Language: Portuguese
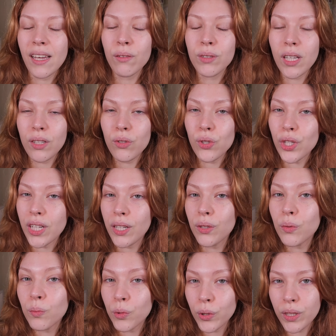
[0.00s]
eu tenho
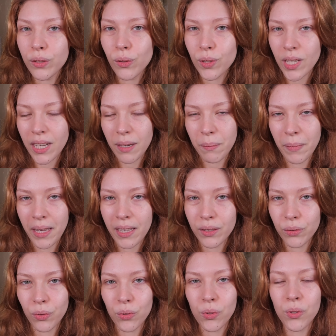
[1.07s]
ingerido muitos
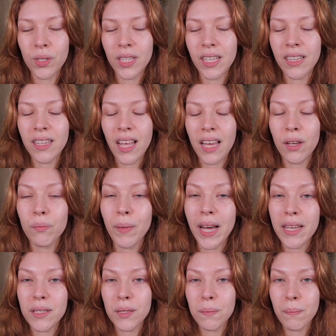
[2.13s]
alimentos que têm mais